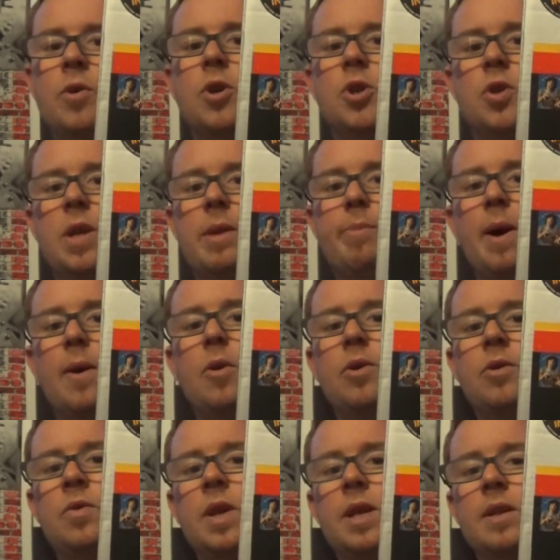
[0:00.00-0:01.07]
que je n'ai pas
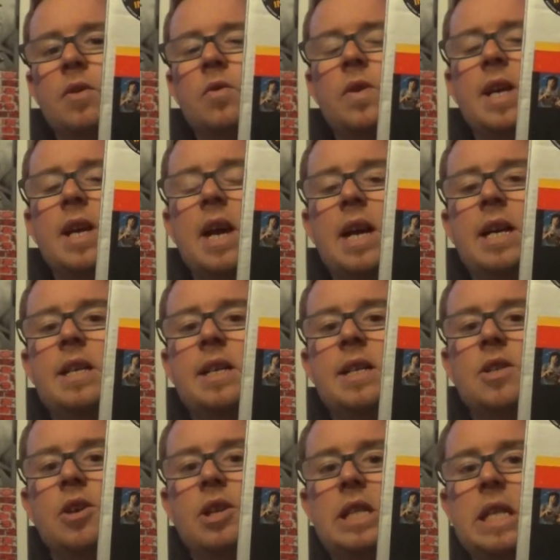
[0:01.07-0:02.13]
connue étant donné qu'elle était
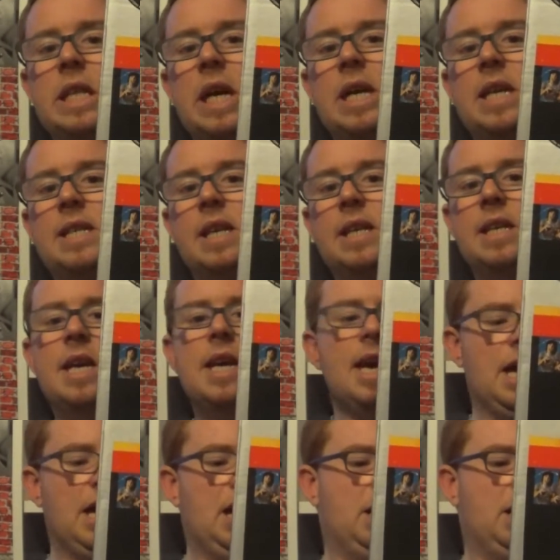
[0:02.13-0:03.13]
sortie dans les années